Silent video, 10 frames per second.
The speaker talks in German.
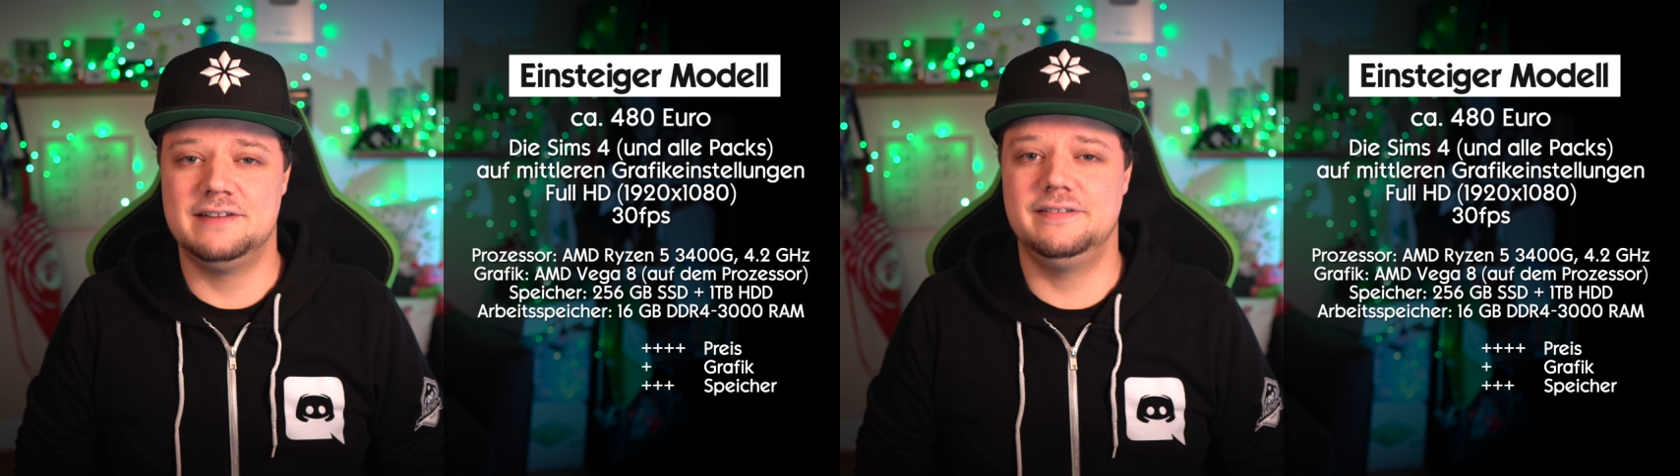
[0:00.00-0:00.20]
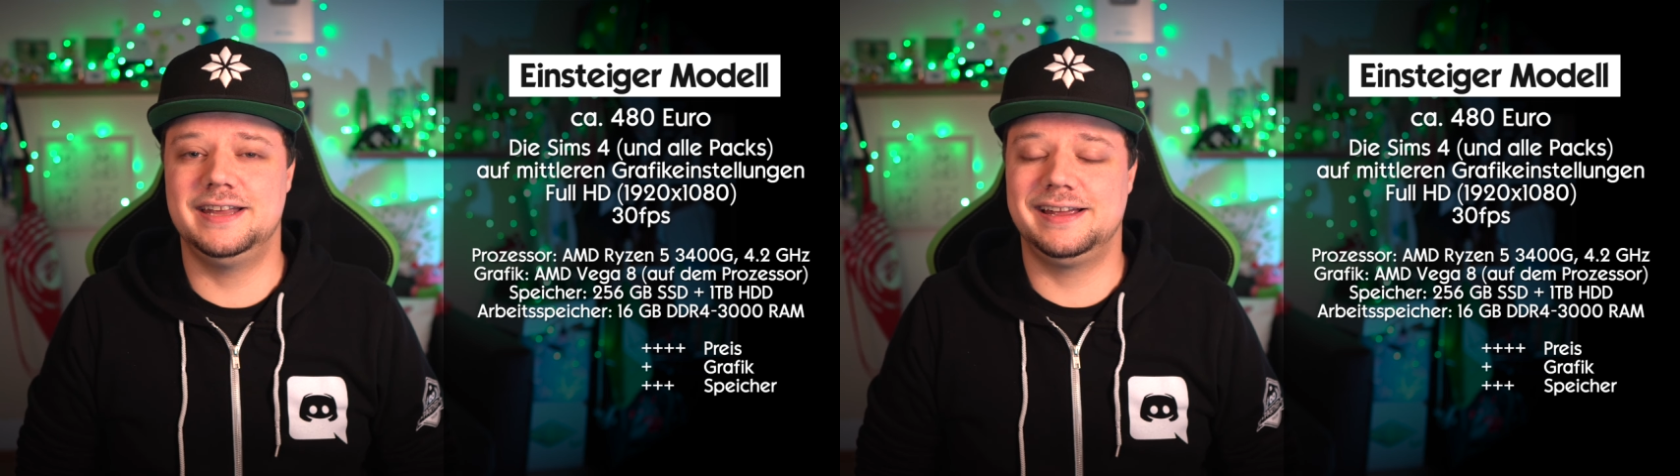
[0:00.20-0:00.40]

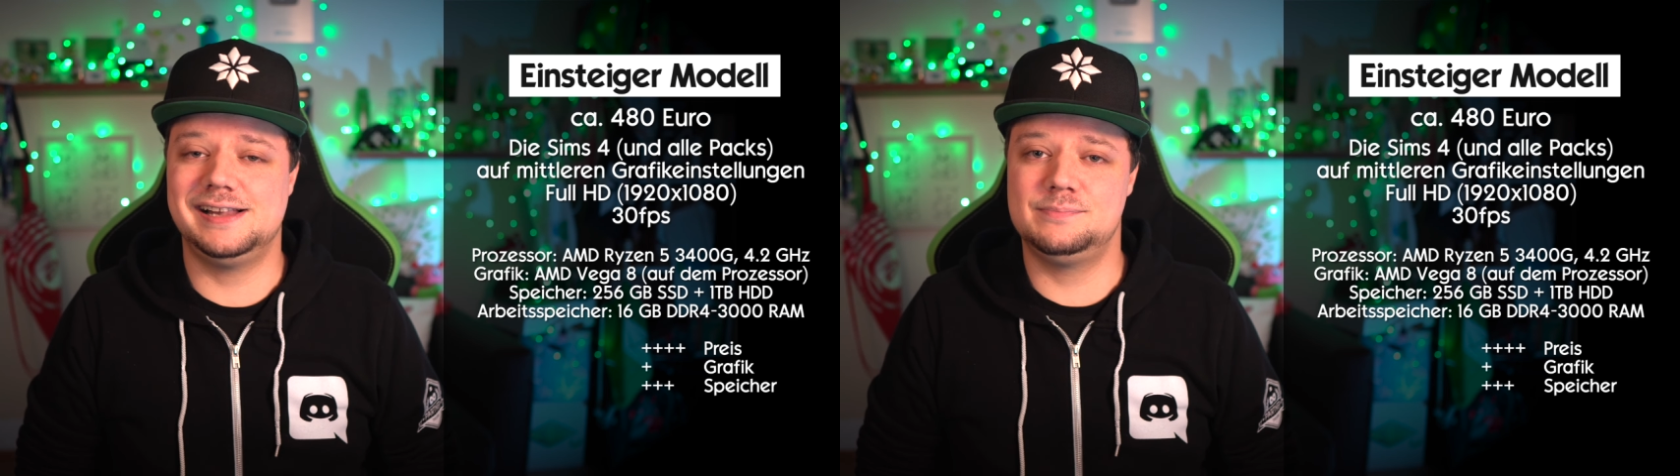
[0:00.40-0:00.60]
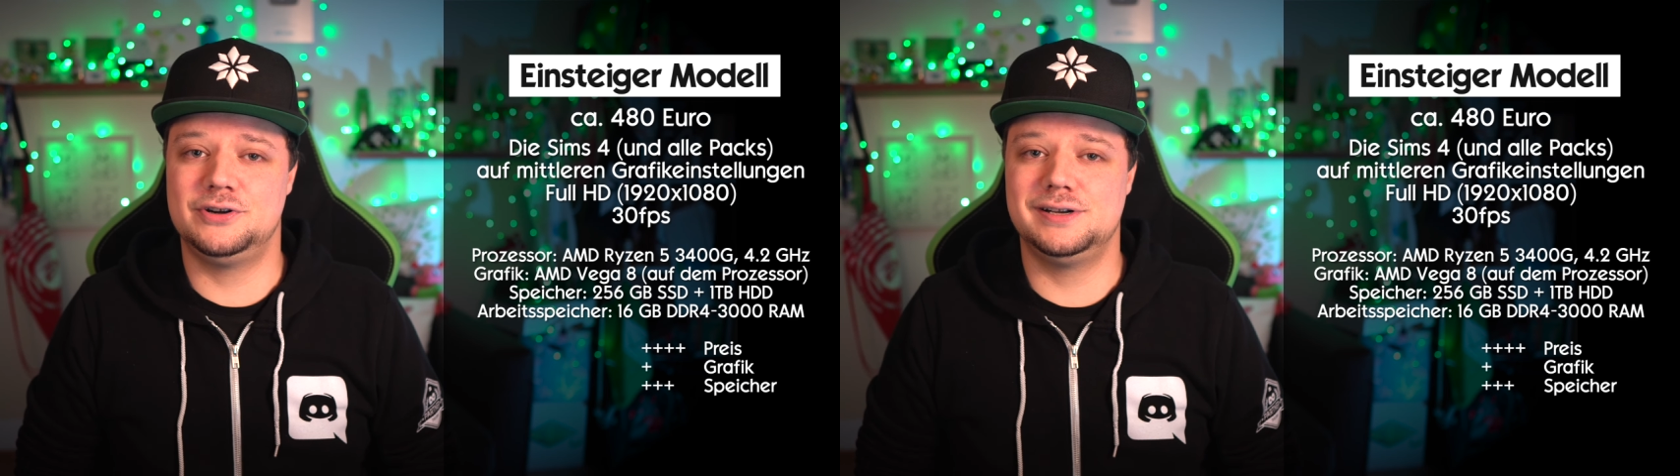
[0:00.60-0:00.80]
Wenn der
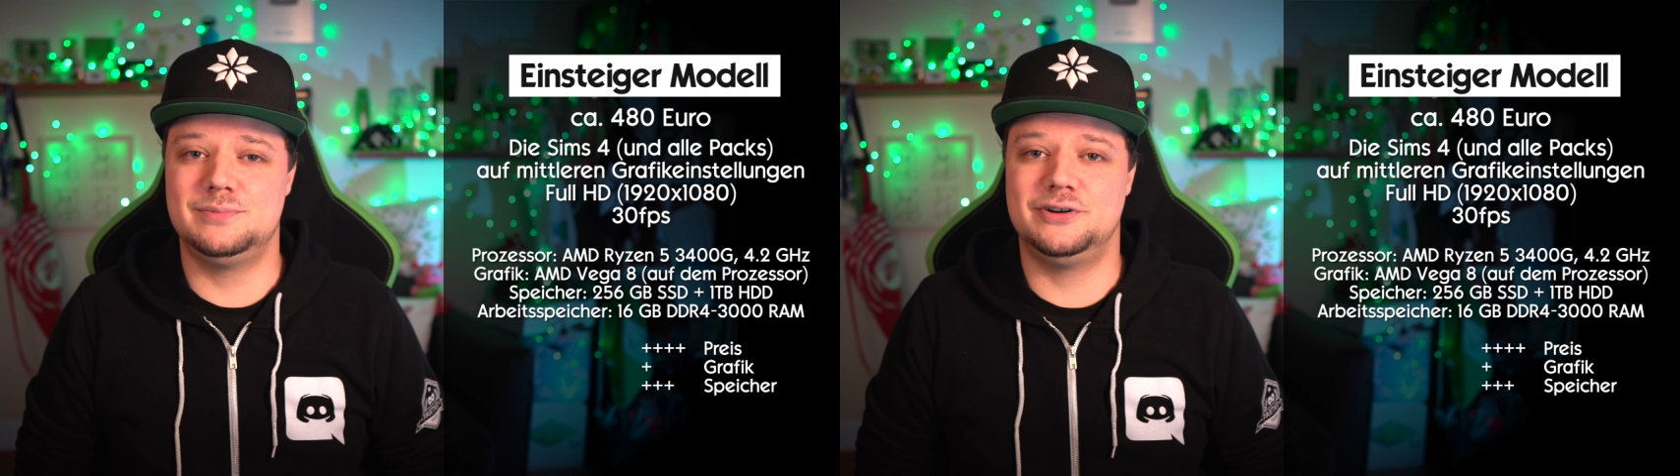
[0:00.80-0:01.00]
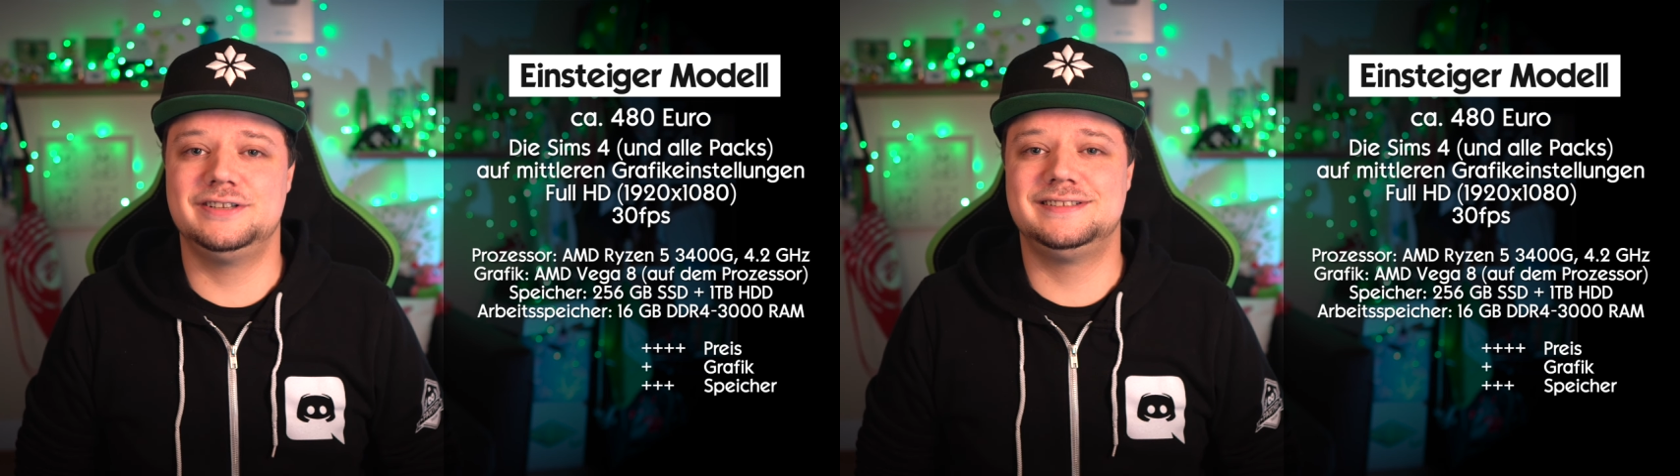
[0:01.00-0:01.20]
Geldbeutel
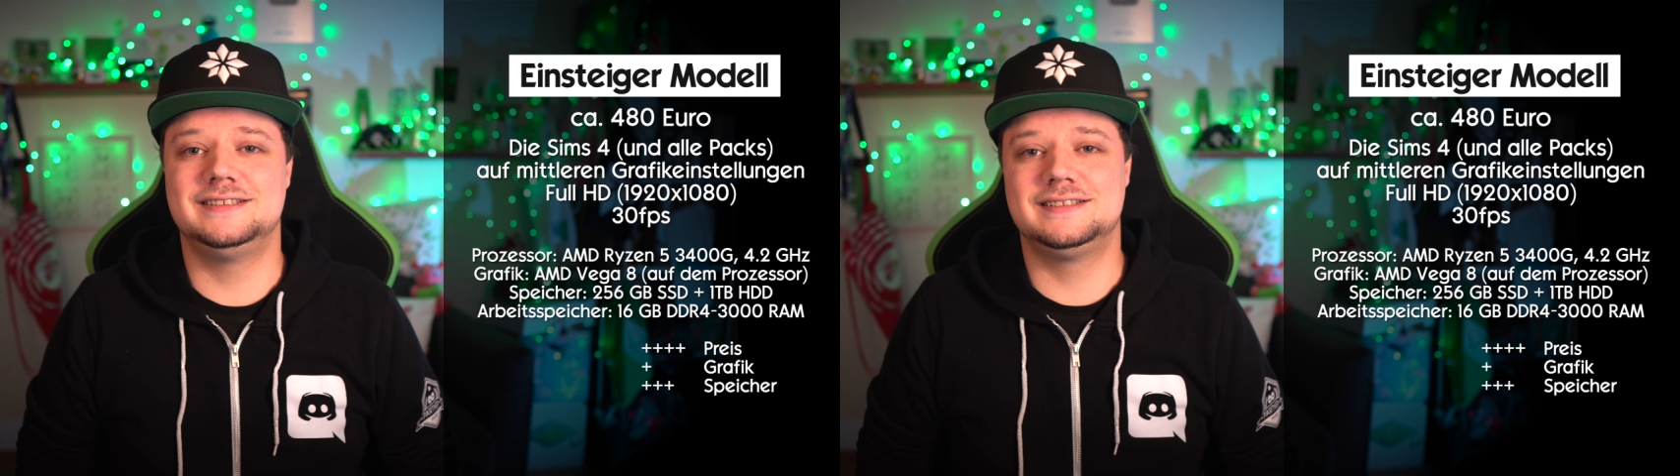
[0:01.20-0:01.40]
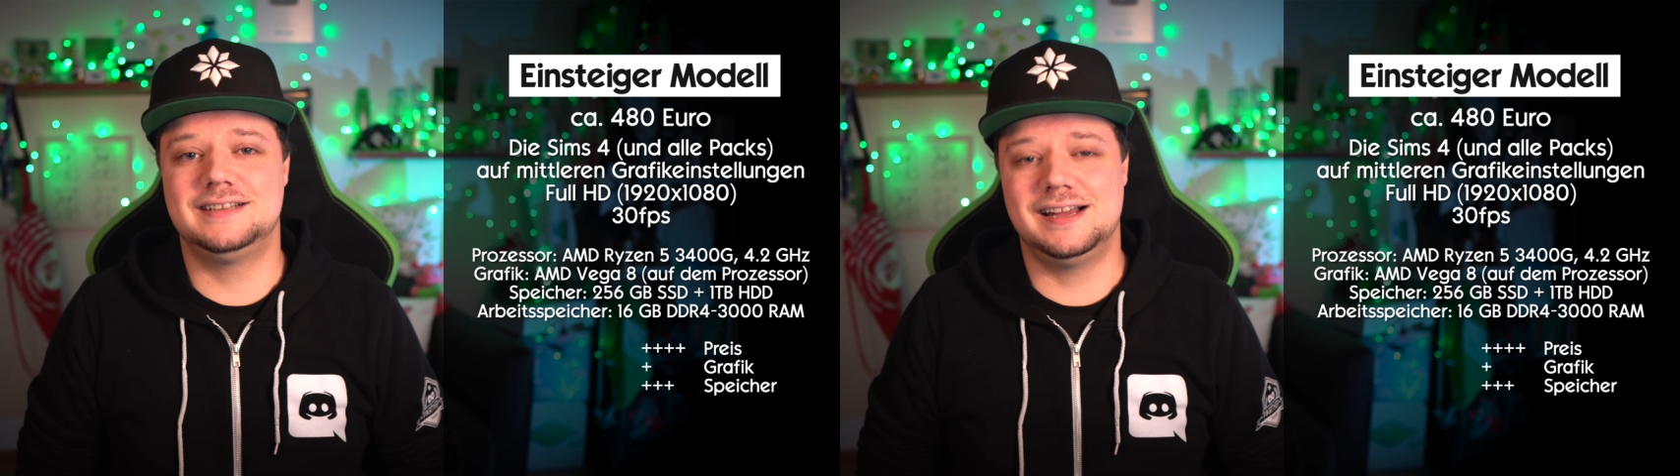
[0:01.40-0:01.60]
bei euch nicht